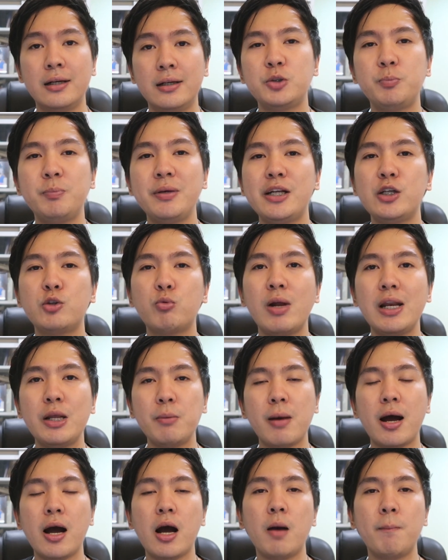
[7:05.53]
Spiritually
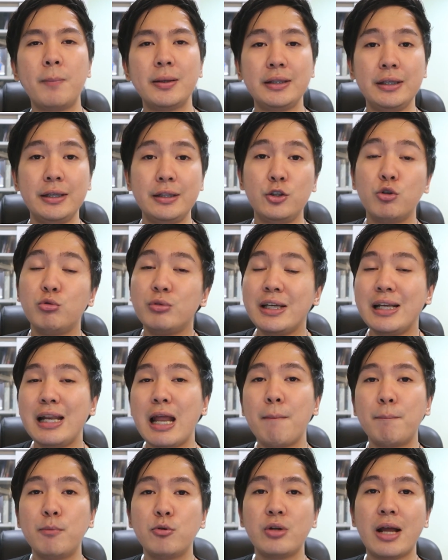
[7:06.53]
mga kapatid, yung
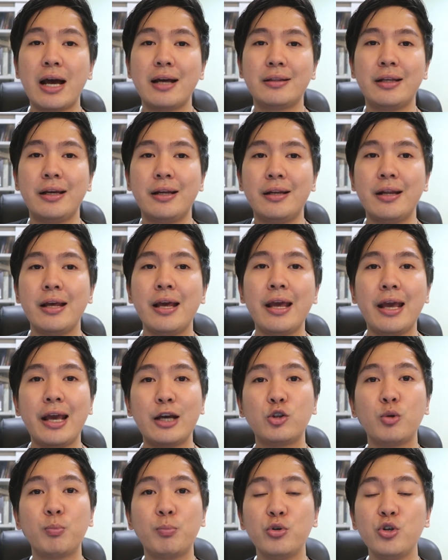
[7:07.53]
dila po natin,
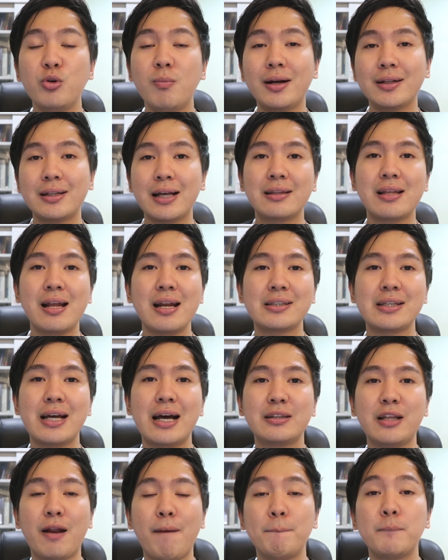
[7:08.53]
ito po yung magdadala
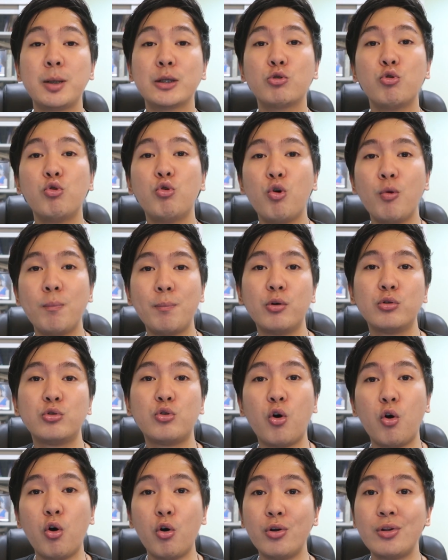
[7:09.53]
sa atin patungo po
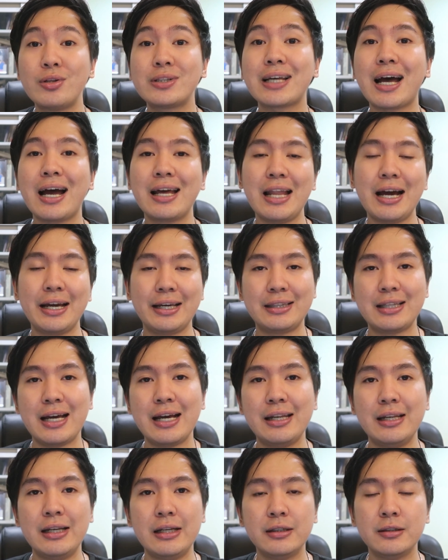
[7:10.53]
doon sa
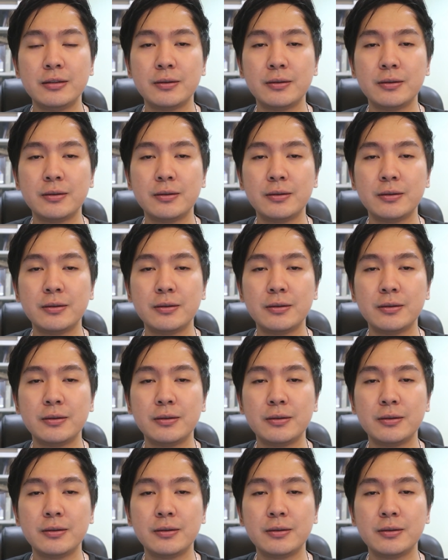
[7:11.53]
kalangitan.